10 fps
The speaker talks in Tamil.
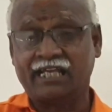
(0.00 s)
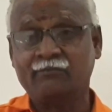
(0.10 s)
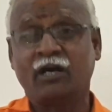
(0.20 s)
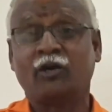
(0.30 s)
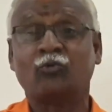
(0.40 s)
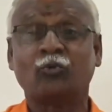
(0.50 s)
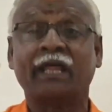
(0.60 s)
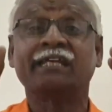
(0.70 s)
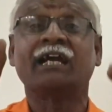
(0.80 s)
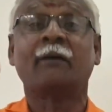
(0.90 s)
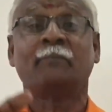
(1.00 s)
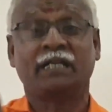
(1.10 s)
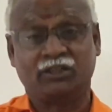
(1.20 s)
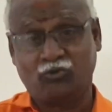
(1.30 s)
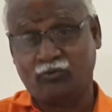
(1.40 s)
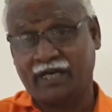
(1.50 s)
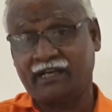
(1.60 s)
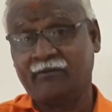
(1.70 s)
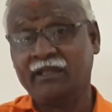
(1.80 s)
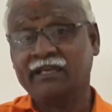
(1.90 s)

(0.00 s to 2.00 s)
சனி பகவான் உங்களை காப்பாற்றி விடுவார்